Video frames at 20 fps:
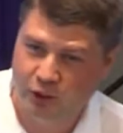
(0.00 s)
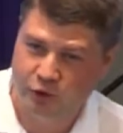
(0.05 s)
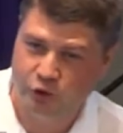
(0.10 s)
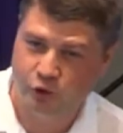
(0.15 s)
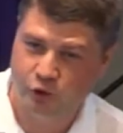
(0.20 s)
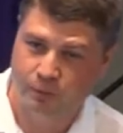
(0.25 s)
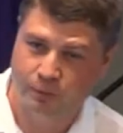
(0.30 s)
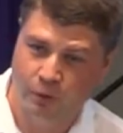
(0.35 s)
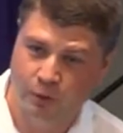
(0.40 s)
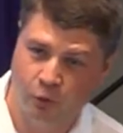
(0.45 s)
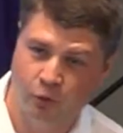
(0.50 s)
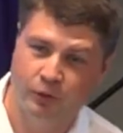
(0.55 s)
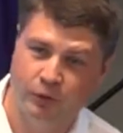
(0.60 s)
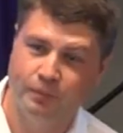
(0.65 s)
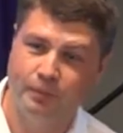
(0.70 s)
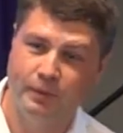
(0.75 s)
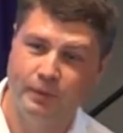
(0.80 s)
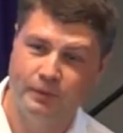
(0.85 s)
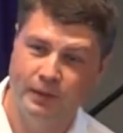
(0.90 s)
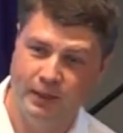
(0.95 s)
чтобы он
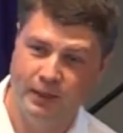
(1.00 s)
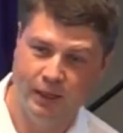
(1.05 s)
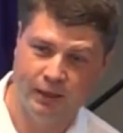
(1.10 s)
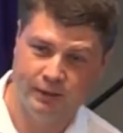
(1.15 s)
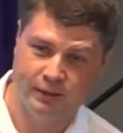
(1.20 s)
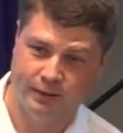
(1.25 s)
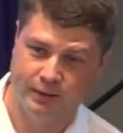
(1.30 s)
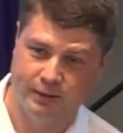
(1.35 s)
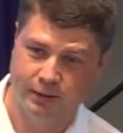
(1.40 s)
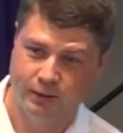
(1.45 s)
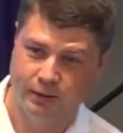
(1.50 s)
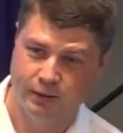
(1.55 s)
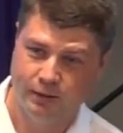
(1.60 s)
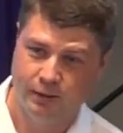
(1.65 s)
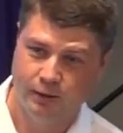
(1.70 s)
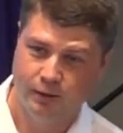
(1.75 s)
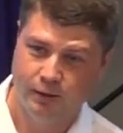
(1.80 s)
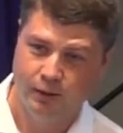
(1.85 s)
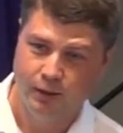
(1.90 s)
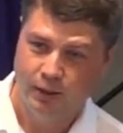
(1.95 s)
поменялся.
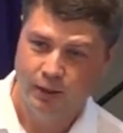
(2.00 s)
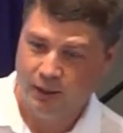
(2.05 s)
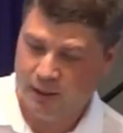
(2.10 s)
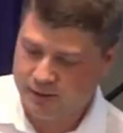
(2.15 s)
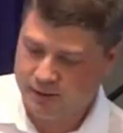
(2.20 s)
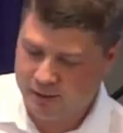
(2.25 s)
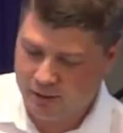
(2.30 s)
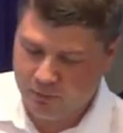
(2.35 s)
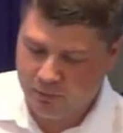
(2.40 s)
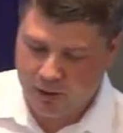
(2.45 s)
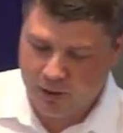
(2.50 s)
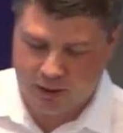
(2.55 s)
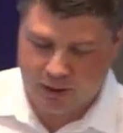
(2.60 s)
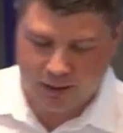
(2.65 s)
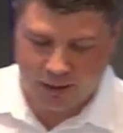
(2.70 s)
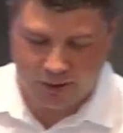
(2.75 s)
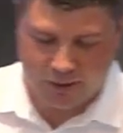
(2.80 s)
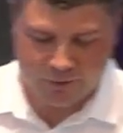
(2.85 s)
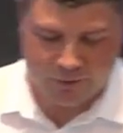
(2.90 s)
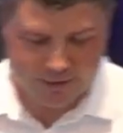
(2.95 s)
Если мне не
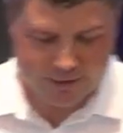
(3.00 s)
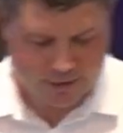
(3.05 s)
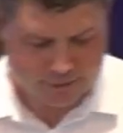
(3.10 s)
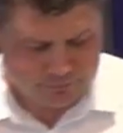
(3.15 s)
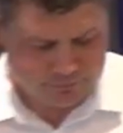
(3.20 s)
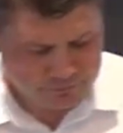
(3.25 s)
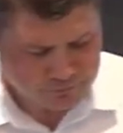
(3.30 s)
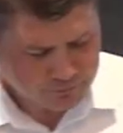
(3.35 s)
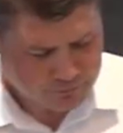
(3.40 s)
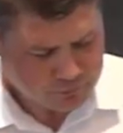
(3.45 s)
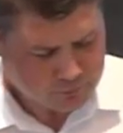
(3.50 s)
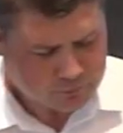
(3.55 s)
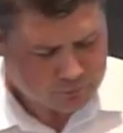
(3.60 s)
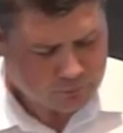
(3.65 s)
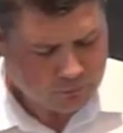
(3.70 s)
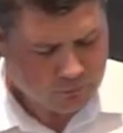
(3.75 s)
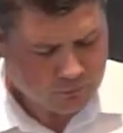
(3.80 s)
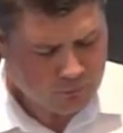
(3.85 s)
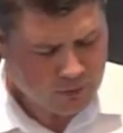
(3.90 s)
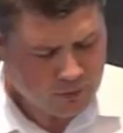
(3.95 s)
нравится
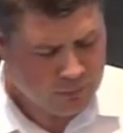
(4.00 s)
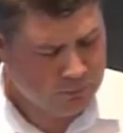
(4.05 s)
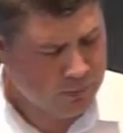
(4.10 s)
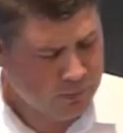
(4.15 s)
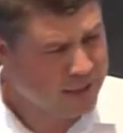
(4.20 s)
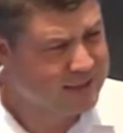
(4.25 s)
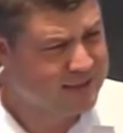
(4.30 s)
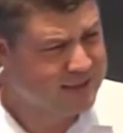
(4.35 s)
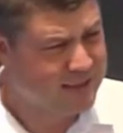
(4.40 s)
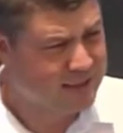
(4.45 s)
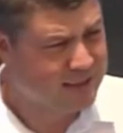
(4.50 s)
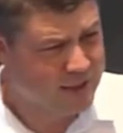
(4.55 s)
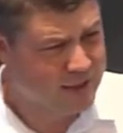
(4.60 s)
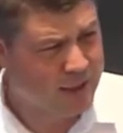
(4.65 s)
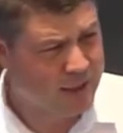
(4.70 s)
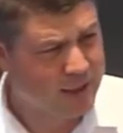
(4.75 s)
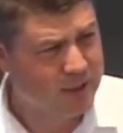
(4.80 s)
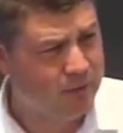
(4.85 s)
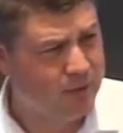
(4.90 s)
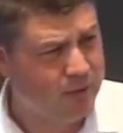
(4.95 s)
пастырь
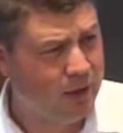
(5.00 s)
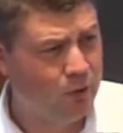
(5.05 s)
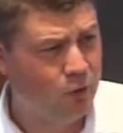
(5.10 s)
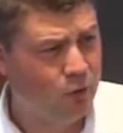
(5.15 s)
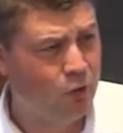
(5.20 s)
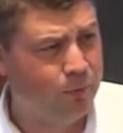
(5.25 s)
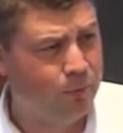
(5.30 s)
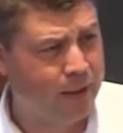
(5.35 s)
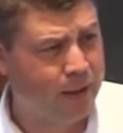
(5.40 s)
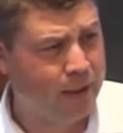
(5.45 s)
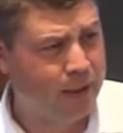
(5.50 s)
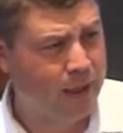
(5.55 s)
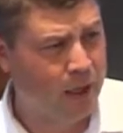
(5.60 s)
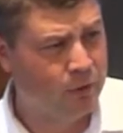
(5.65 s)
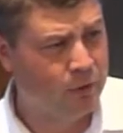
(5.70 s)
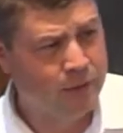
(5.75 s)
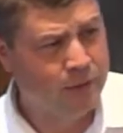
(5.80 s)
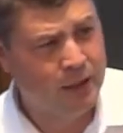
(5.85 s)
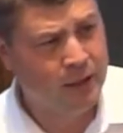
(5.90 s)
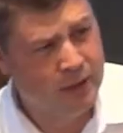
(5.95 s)
церкви, я его
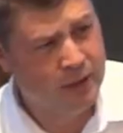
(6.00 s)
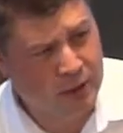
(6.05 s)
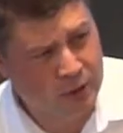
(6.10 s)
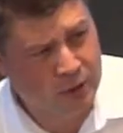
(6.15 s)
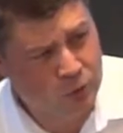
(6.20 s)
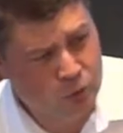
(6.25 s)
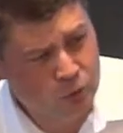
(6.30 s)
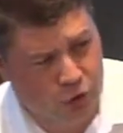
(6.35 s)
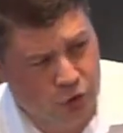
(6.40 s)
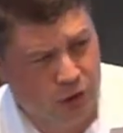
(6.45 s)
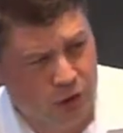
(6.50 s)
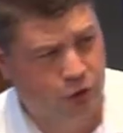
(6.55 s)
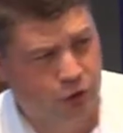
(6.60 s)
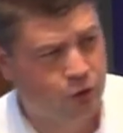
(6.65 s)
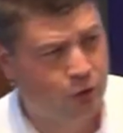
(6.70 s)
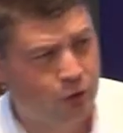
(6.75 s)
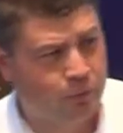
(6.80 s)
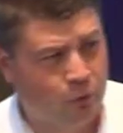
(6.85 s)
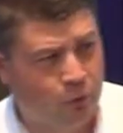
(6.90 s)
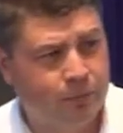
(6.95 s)
упрекаю, мне не нужно,
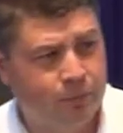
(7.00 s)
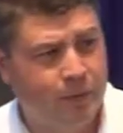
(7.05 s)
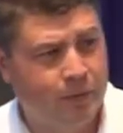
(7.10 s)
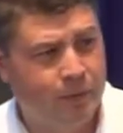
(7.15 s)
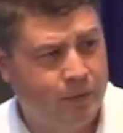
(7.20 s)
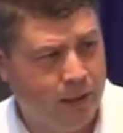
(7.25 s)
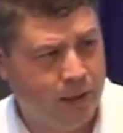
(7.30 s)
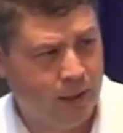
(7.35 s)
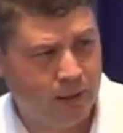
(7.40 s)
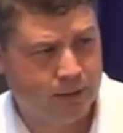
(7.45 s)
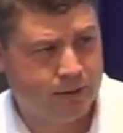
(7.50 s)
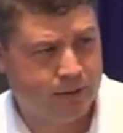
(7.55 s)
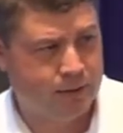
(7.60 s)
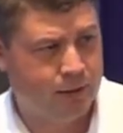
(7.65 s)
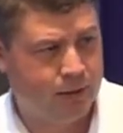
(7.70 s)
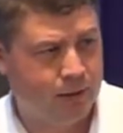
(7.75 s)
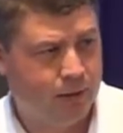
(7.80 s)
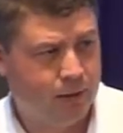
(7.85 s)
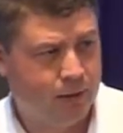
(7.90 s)
чтобы он поменялся.